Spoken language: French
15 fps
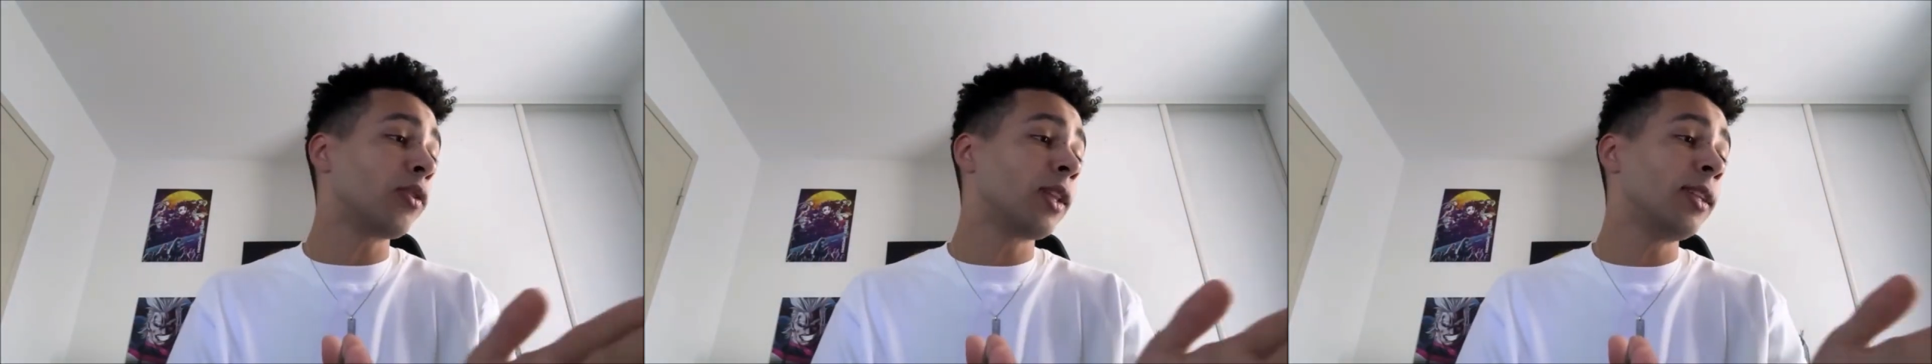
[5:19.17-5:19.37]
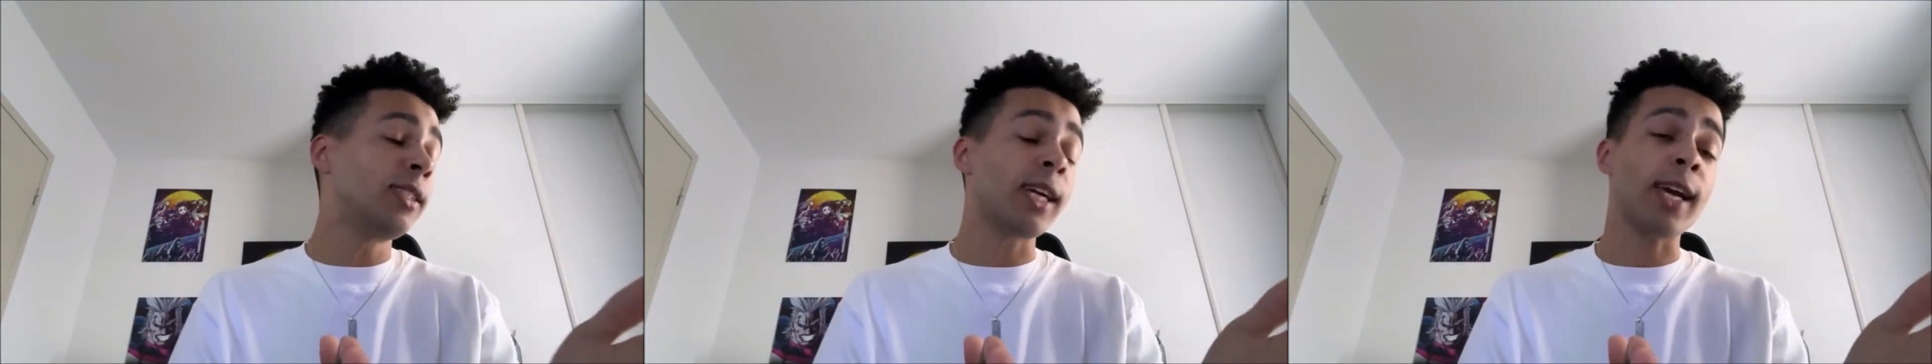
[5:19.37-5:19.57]

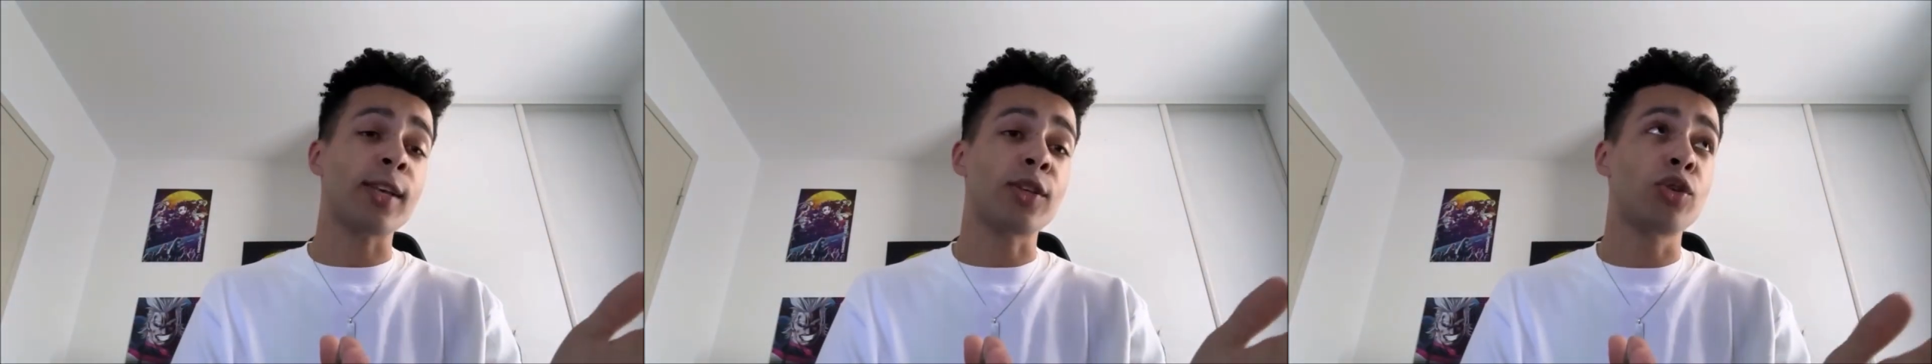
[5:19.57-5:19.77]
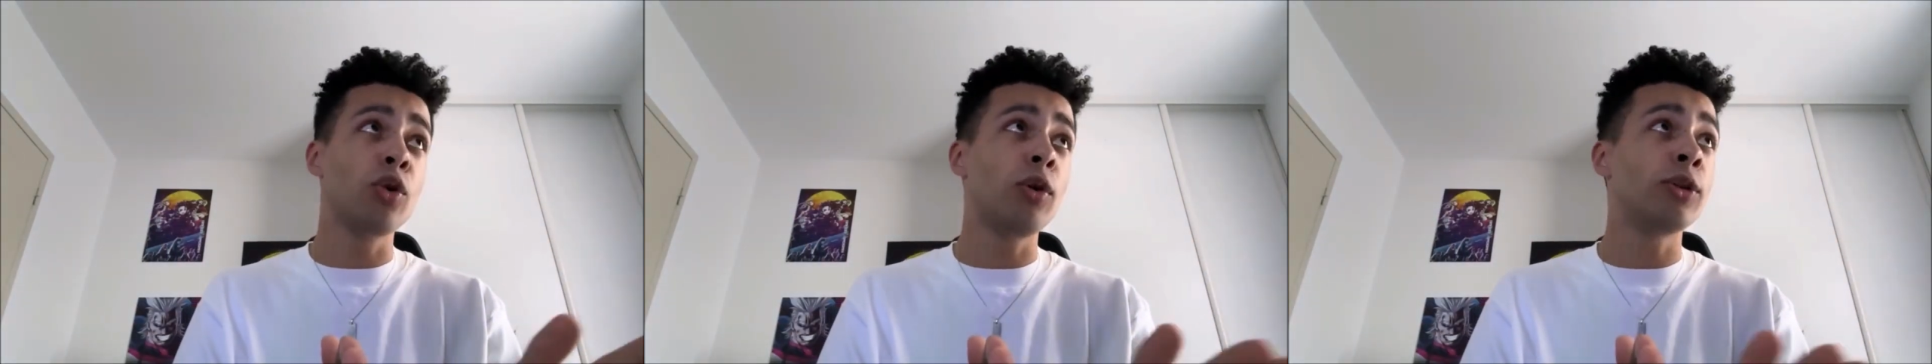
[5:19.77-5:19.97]
des
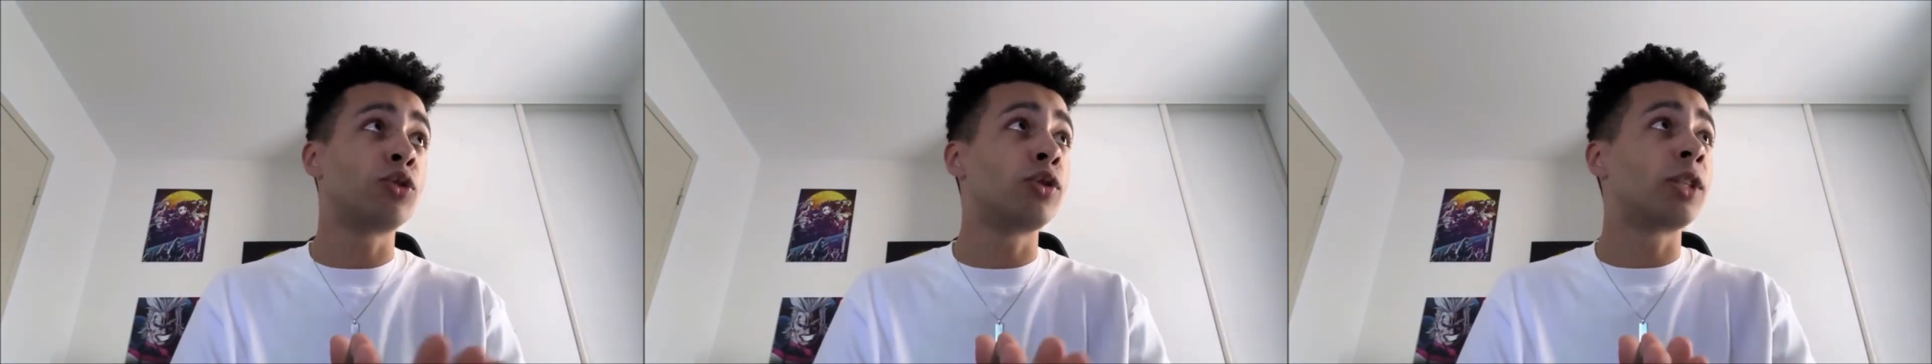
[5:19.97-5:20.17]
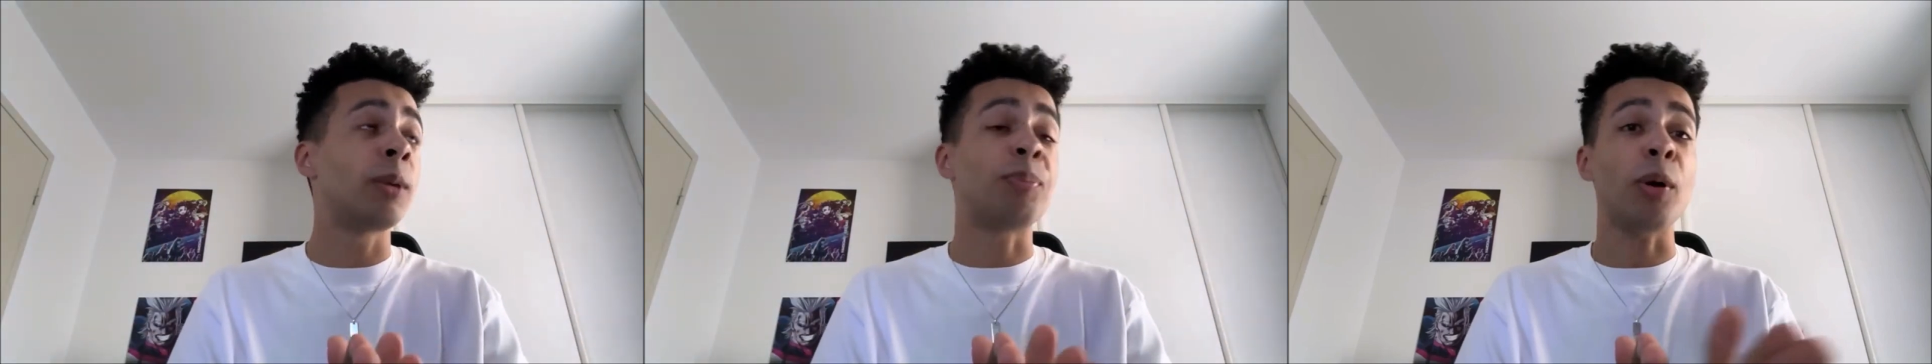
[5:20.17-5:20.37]
directions et tu
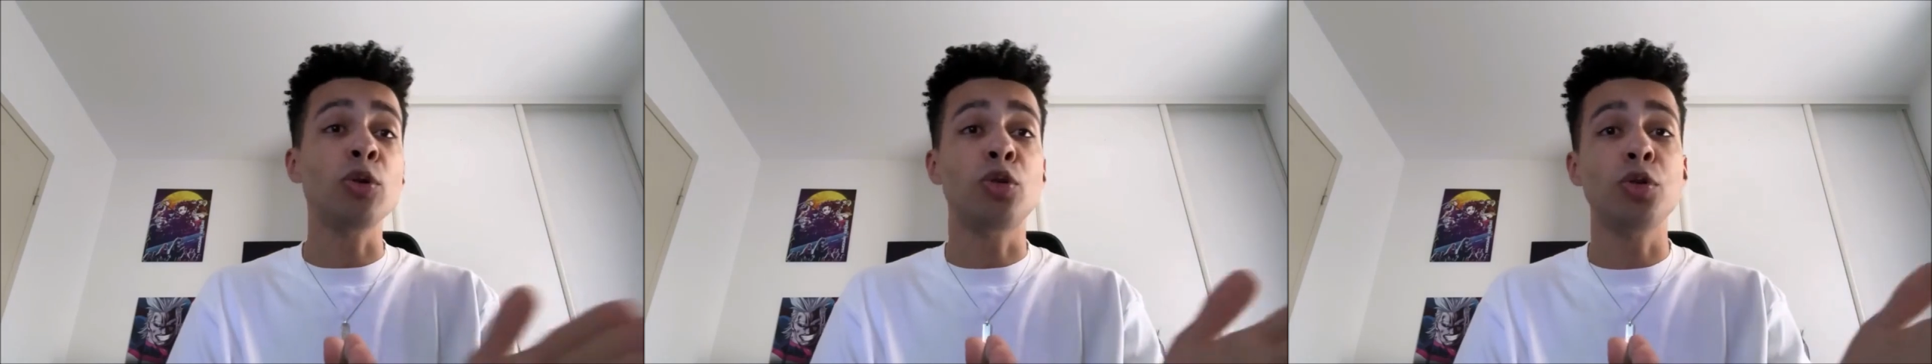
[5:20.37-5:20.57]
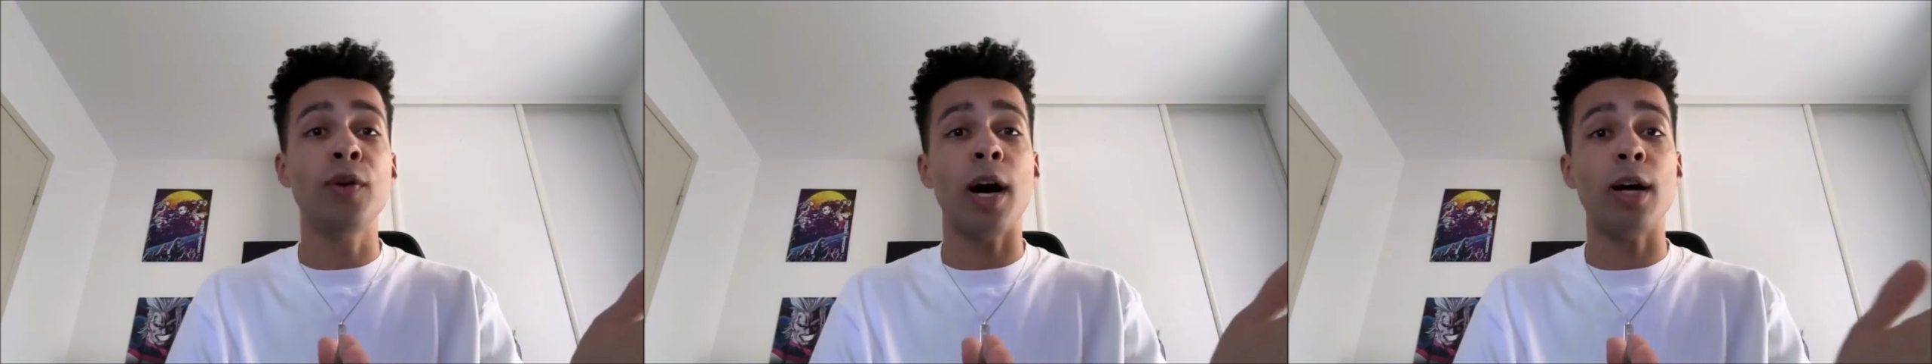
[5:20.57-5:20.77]
sais pas où
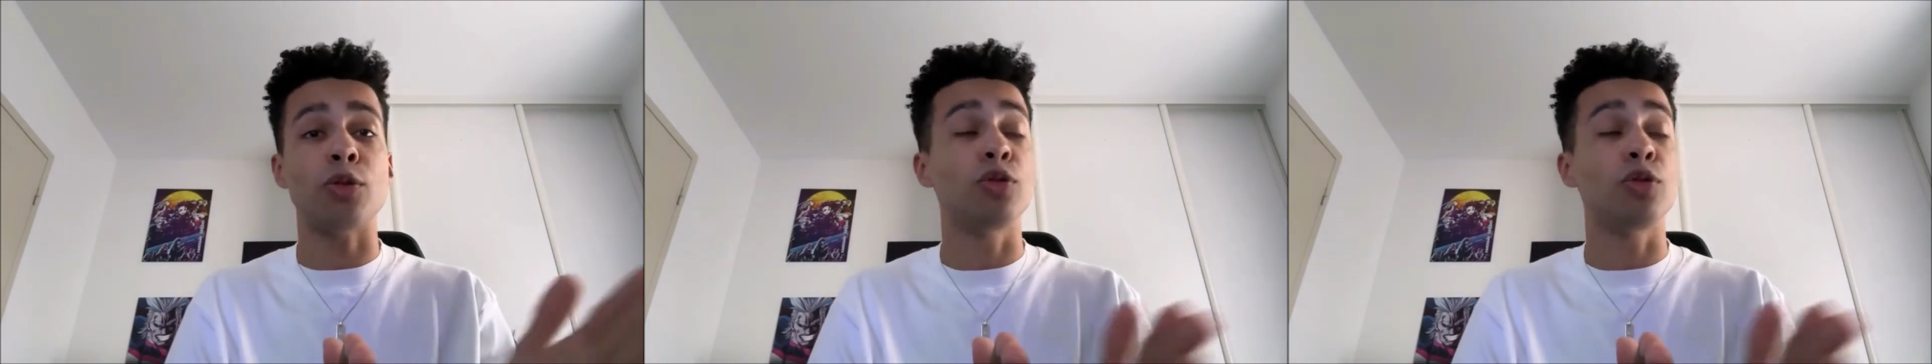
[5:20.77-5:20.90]
tu vas,